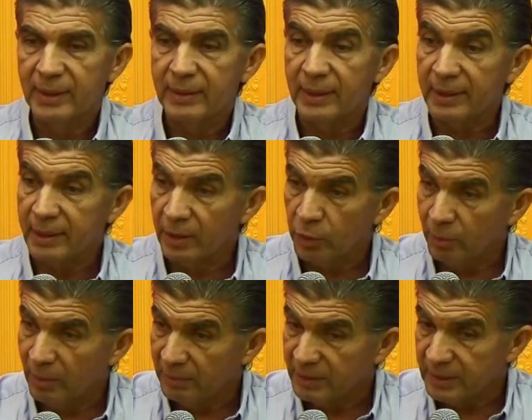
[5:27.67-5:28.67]
Teniendo
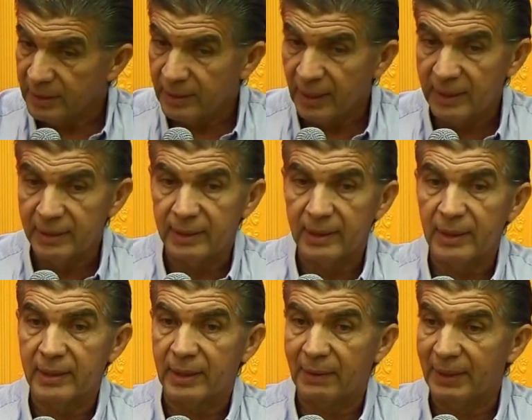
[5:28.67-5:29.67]
más
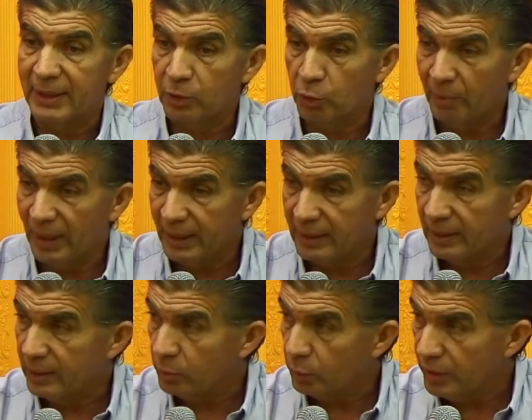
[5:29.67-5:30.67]
visitantes, trabajando más en el
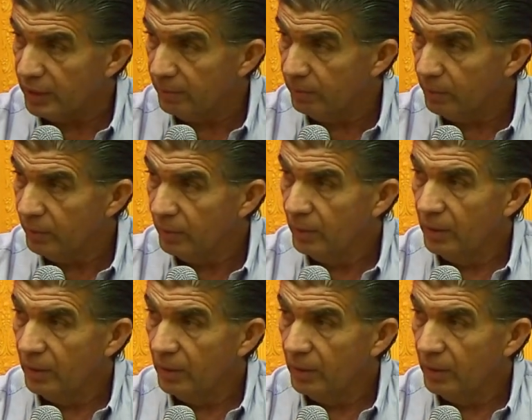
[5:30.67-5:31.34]
turismo,